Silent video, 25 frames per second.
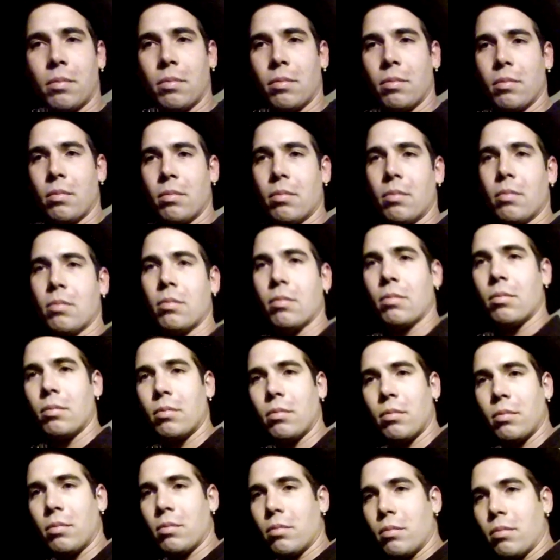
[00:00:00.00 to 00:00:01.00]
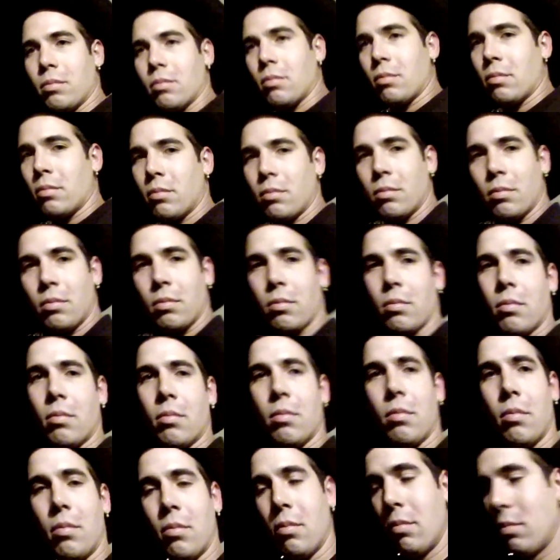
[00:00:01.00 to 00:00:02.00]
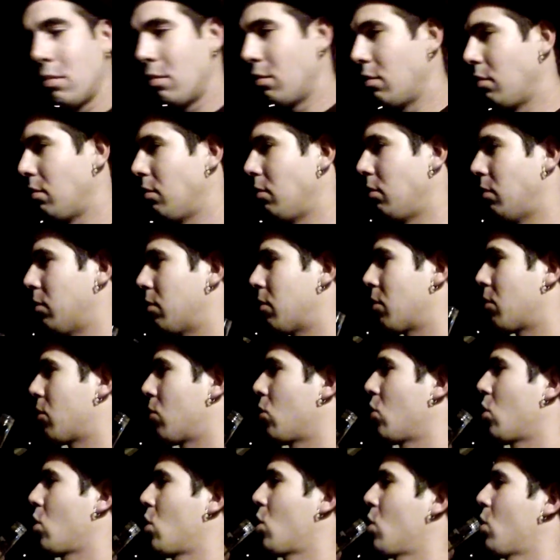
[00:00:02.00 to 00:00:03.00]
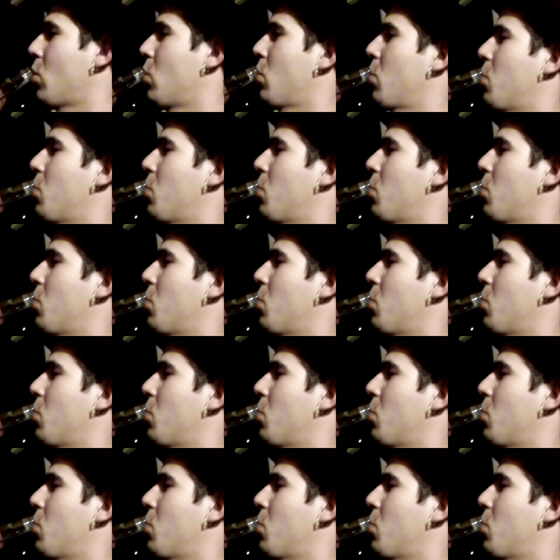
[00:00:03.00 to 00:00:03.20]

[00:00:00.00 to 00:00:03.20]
muita coragem, exatamente igual o Zander falou agora, meu brother.